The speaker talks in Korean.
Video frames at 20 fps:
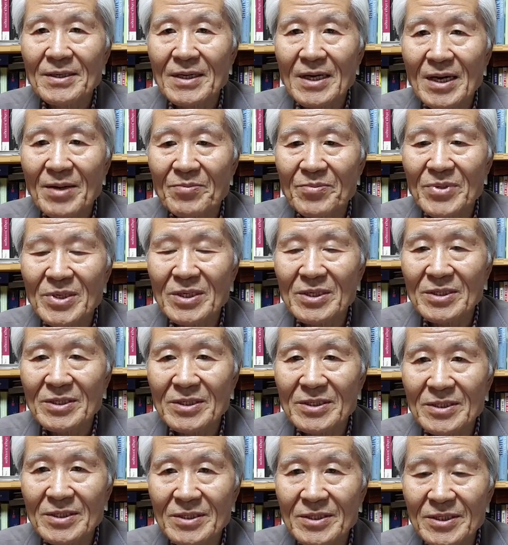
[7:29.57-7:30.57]
한미
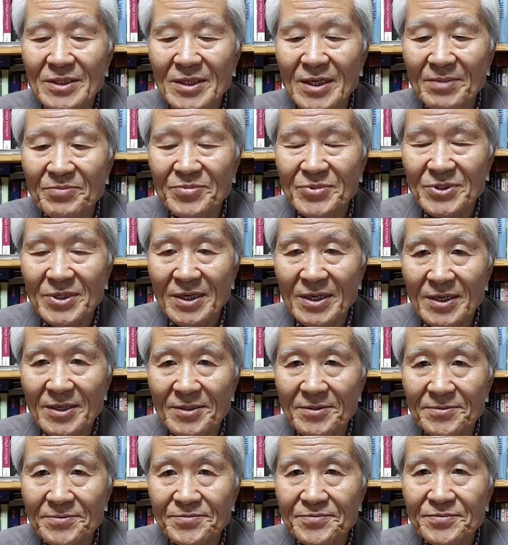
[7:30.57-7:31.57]
연합사
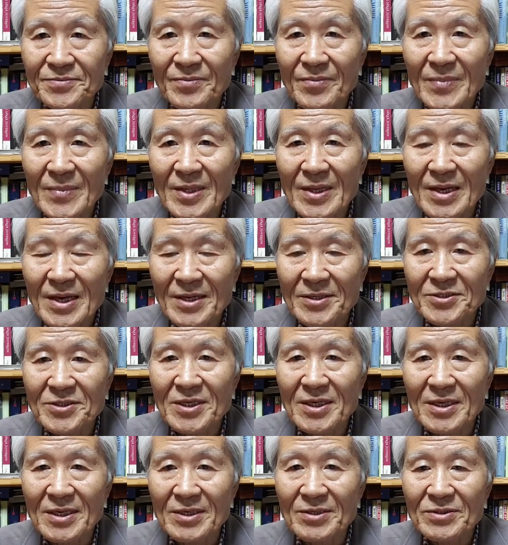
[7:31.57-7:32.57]

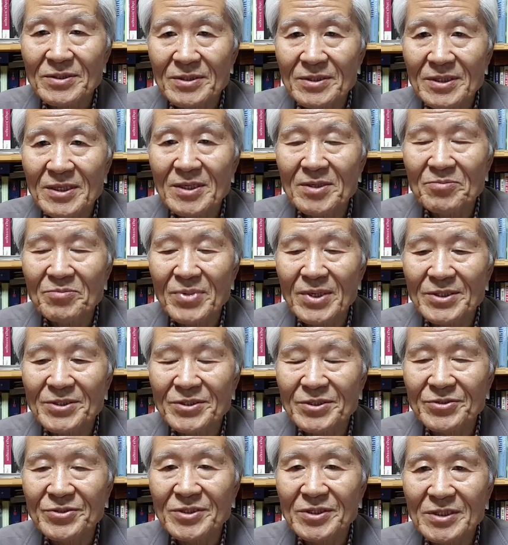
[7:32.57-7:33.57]
해체 이른바
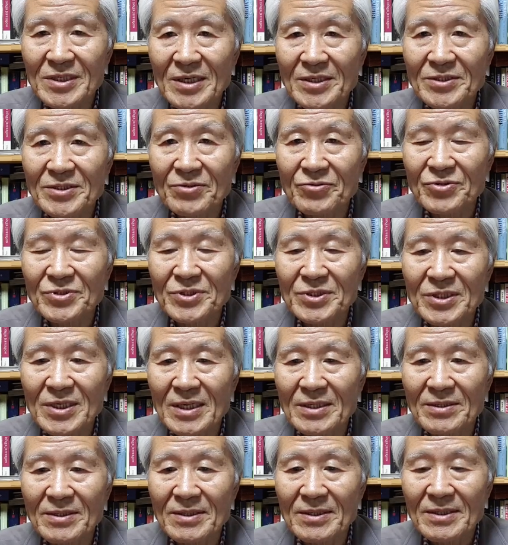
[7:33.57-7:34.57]
전시작전권
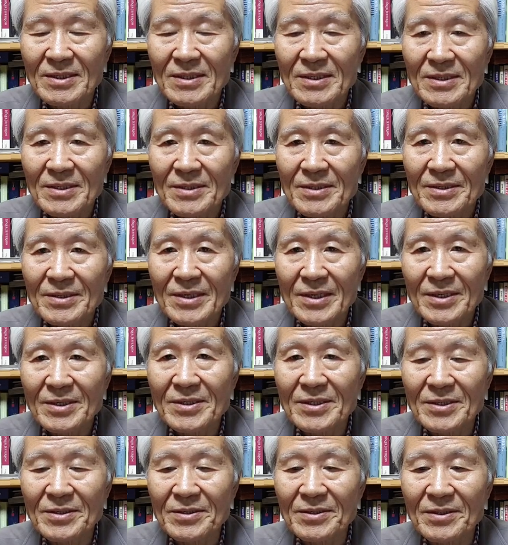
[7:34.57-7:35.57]
전환
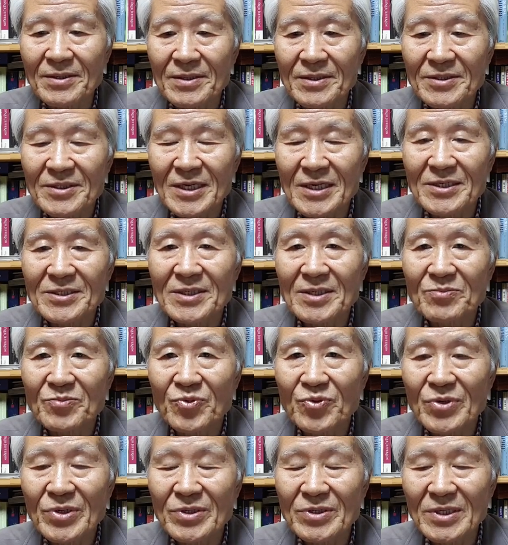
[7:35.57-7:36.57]
이거는 사실상
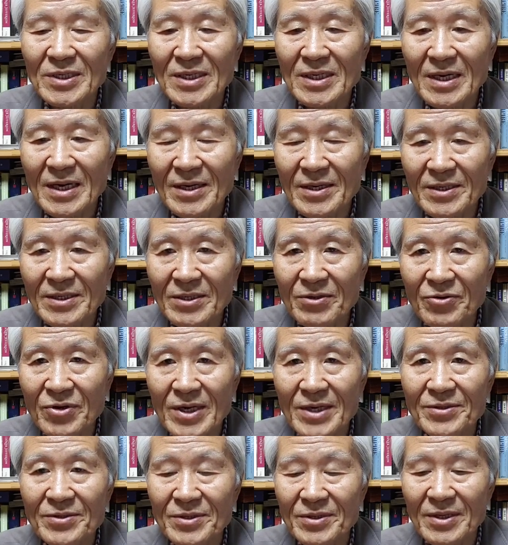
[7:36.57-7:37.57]
무기 연기하는 걸로
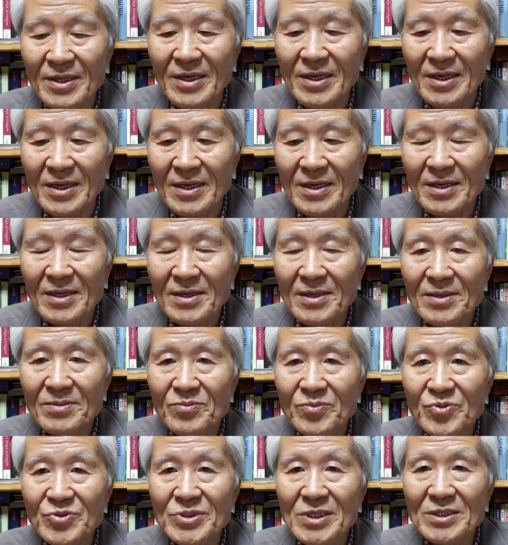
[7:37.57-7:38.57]
했는데
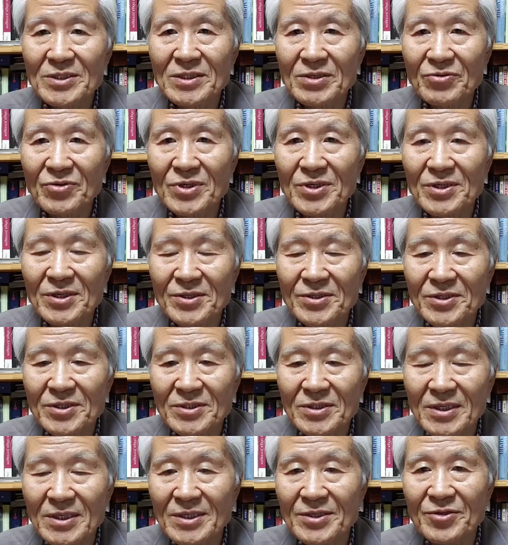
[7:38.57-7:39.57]
문재인 정권이
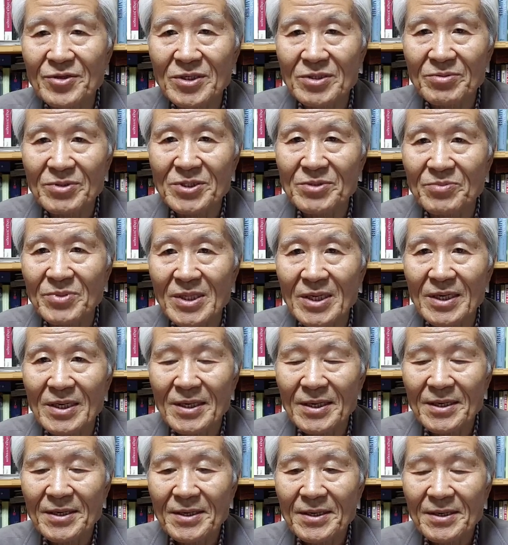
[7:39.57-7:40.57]
들어서서 그걸 뒤집었습니다.
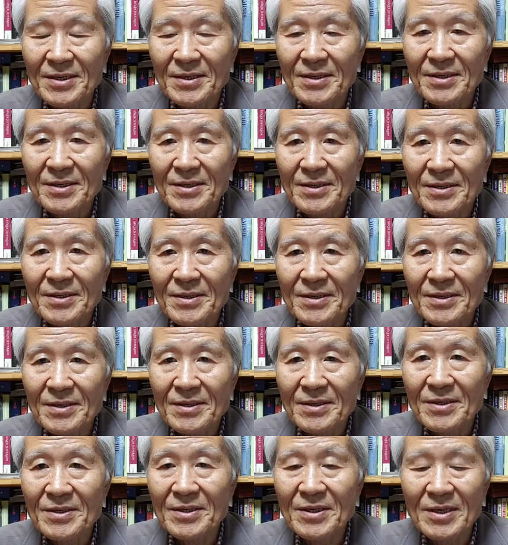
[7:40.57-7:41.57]

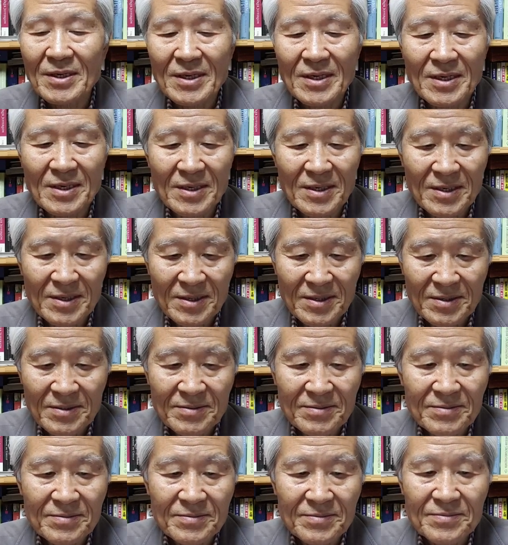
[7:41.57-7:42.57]
거기에
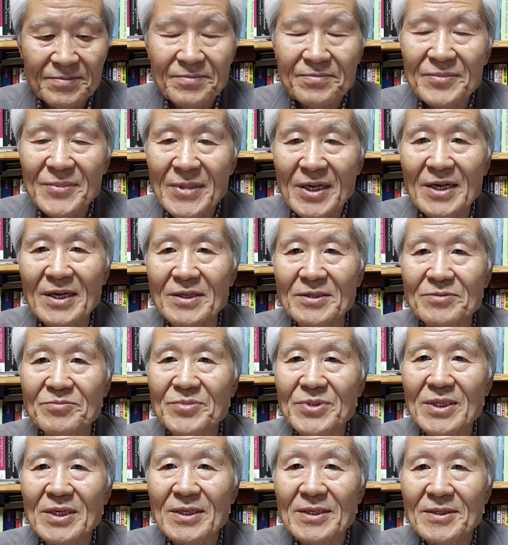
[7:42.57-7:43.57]

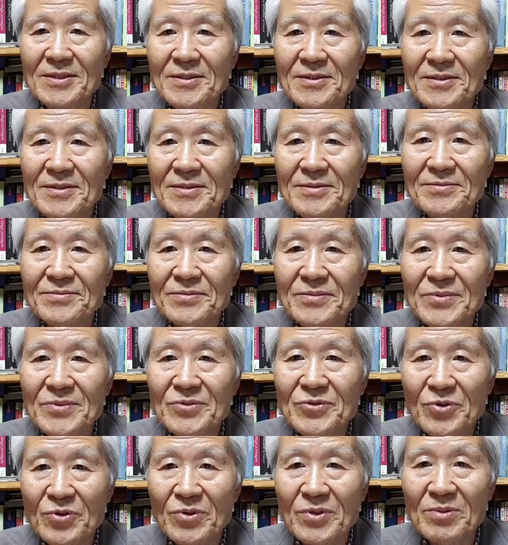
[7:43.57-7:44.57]
따라갔습니다.
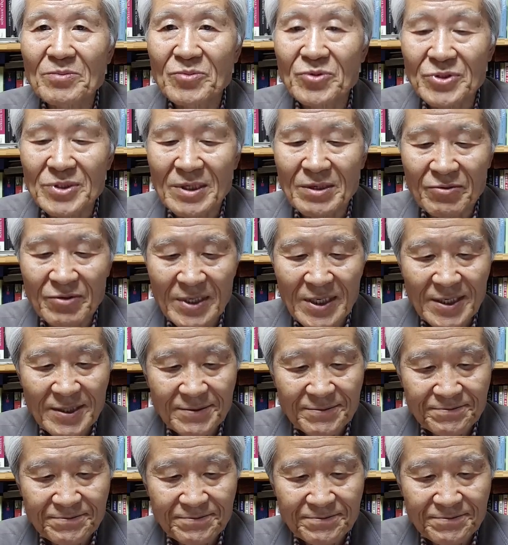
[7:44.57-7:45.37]
송영무 정권이.